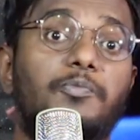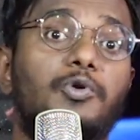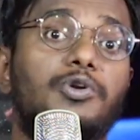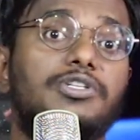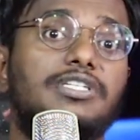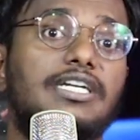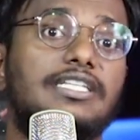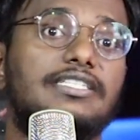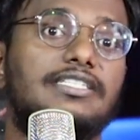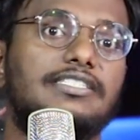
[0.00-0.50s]

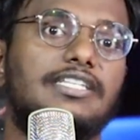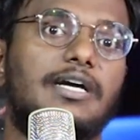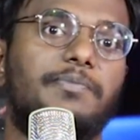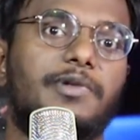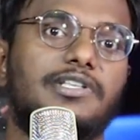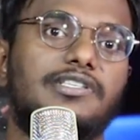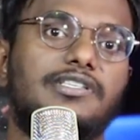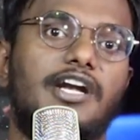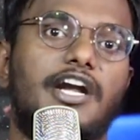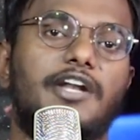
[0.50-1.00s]
புருஷனு தெரிஞ்சா
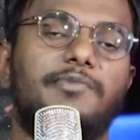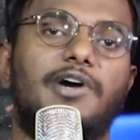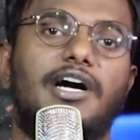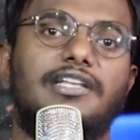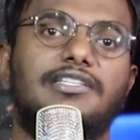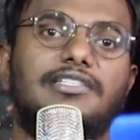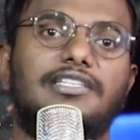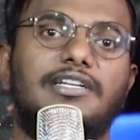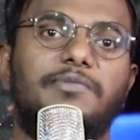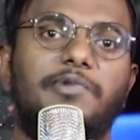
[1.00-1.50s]
பிரச்சனை ஆடுமோ
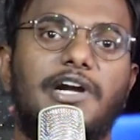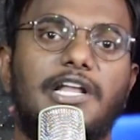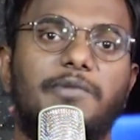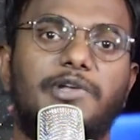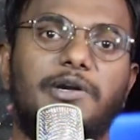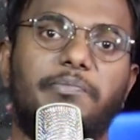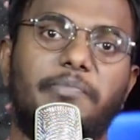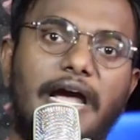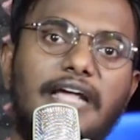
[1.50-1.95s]
அது எதுன்னு பல பேர்